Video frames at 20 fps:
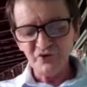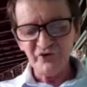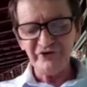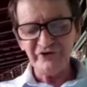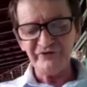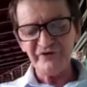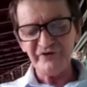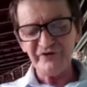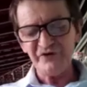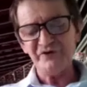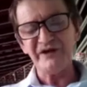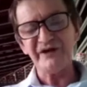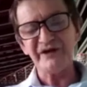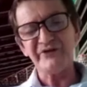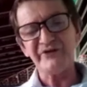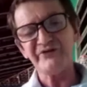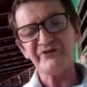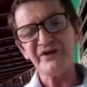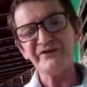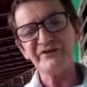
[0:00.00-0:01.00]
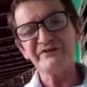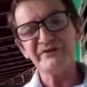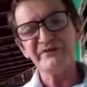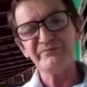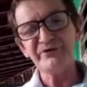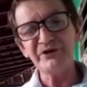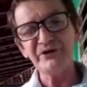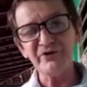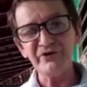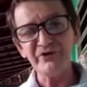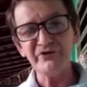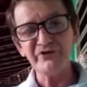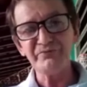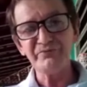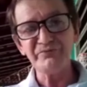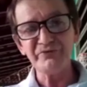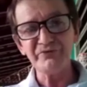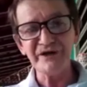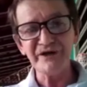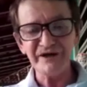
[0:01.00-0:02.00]
2,7 bilhões
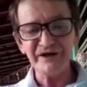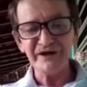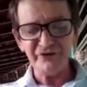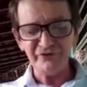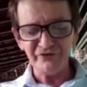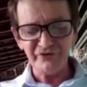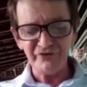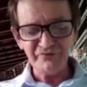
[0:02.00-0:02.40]
por ano,